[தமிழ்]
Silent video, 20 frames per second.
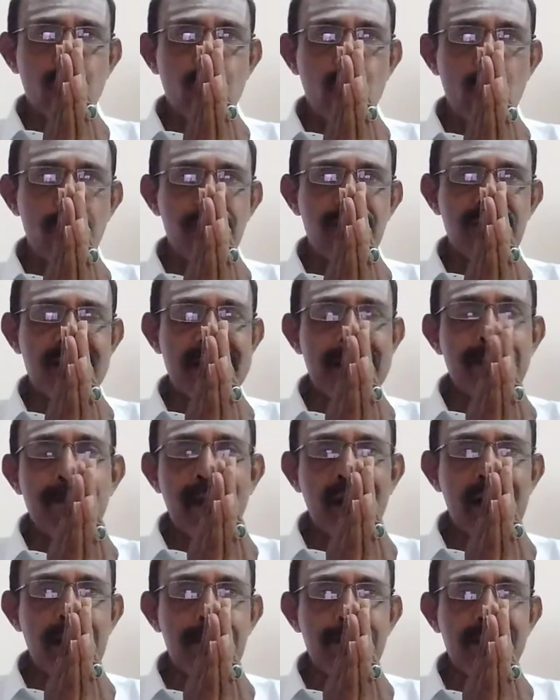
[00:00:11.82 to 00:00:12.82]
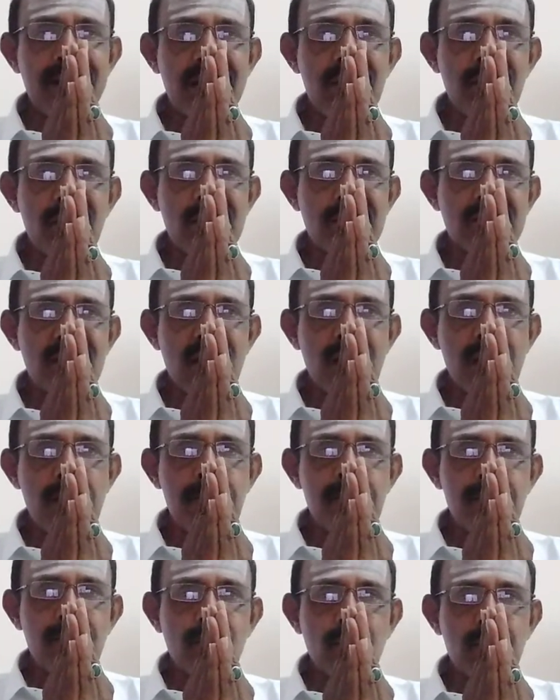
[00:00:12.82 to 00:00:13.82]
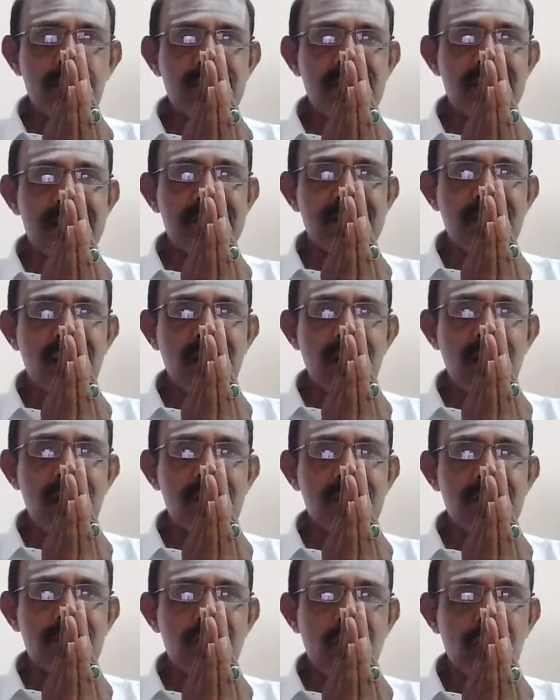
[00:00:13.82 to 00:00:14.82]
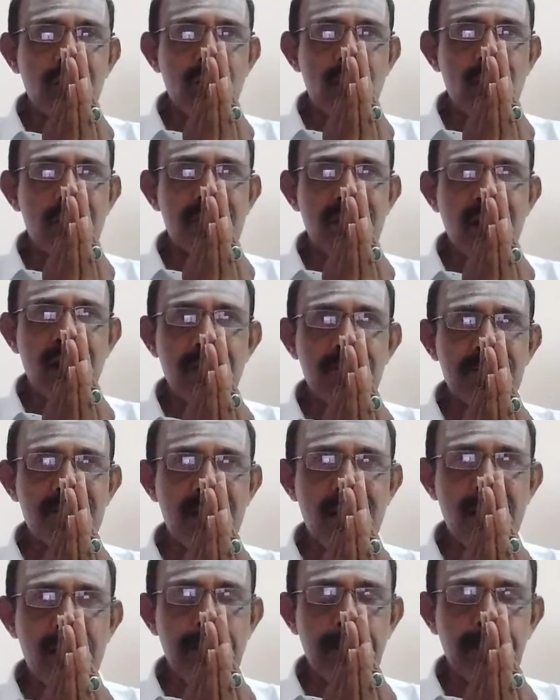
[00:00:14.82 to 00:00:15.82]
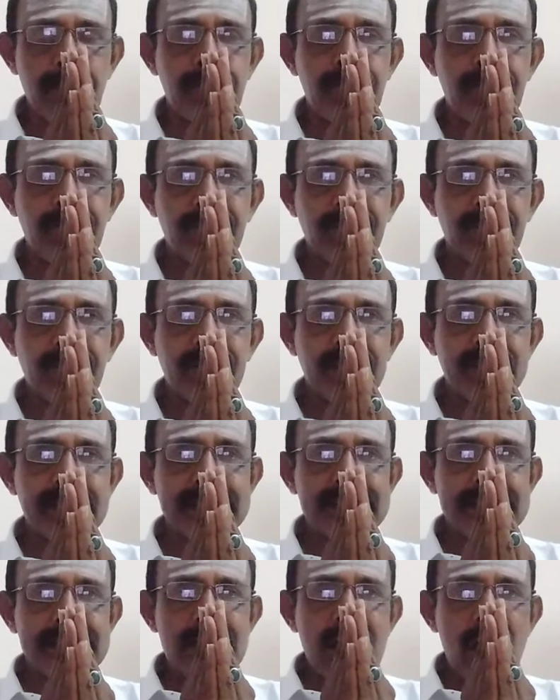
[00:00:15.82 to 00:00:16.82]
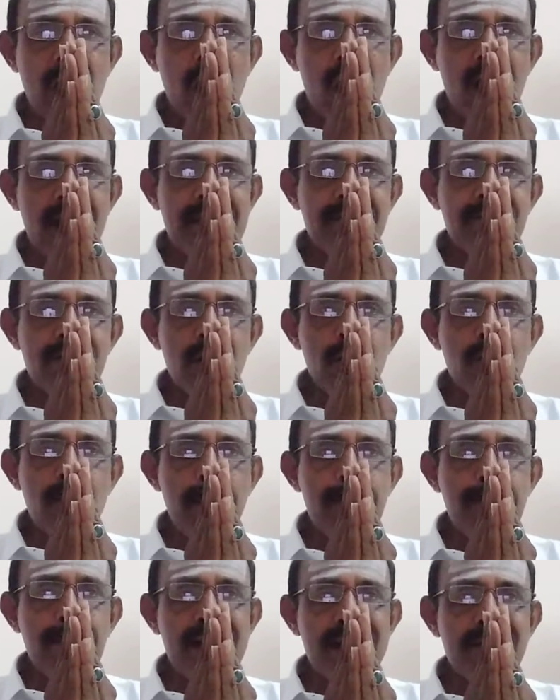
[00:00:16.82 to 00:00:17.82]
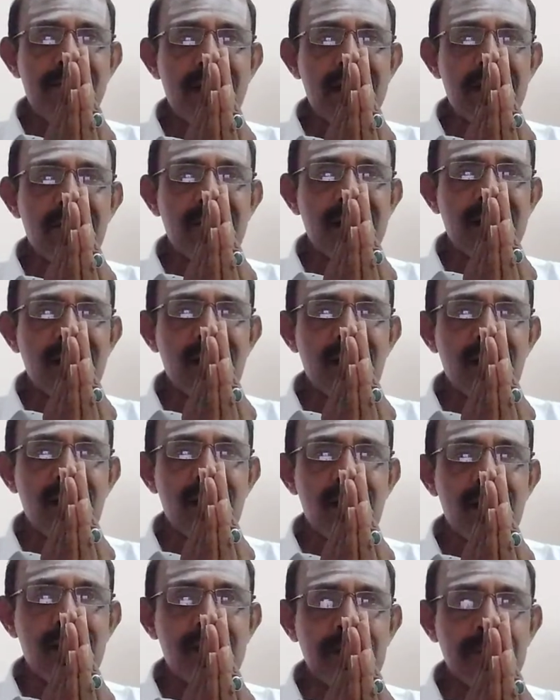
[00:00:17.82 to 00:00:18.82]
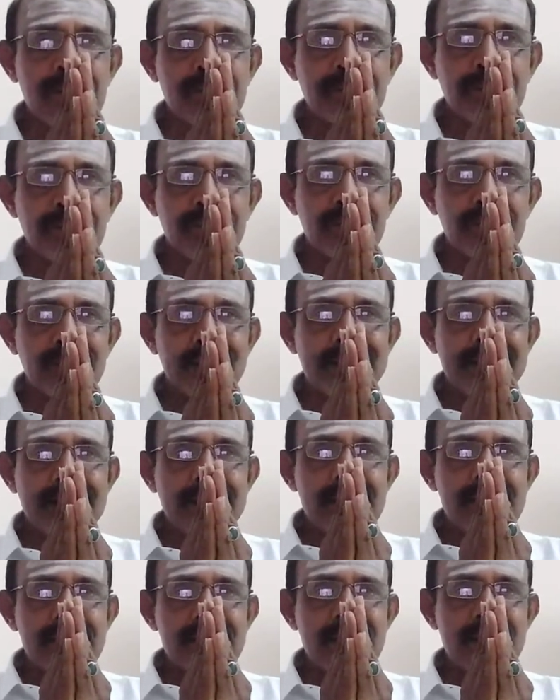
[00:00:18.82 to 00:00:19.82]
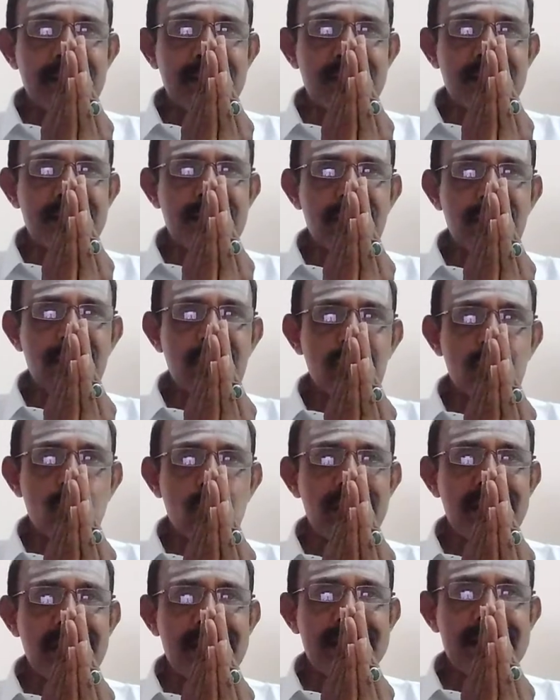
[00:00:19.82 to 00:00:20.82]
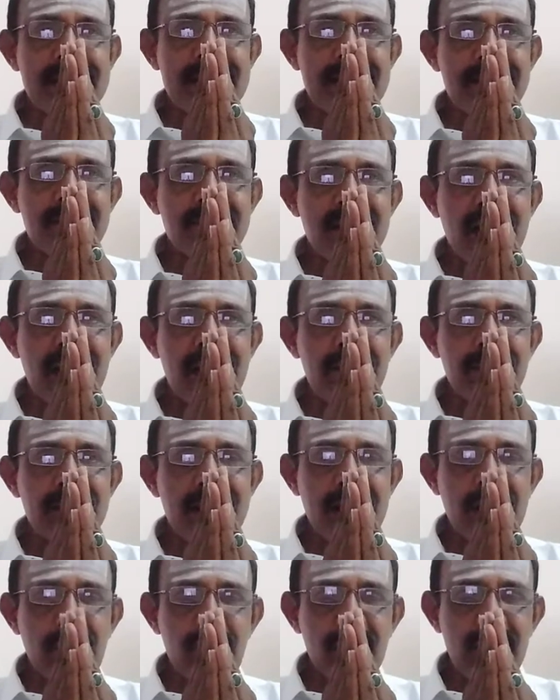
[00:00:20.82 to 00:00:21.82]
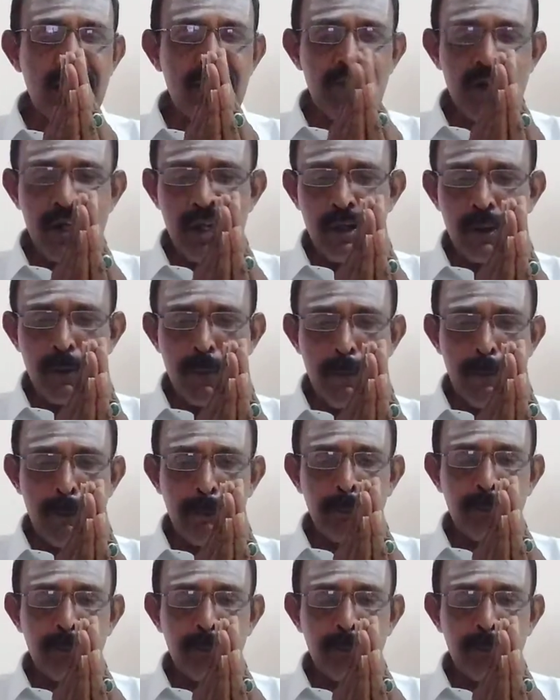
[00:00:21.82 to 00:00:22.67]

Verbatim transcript: ஓம் ஸ்ரீ மகா பெரியவா சரணம் ஓம் ஸ்ரீ சங்கராம் சத்குரு சரணம் சரணம் அனைவருக்கும் பணிவான வணக்கங்கள் சித்தி சிவா ஜோதிடத்தின் எஸ் தங்கவேல் கவுண்டர் வழங்கும்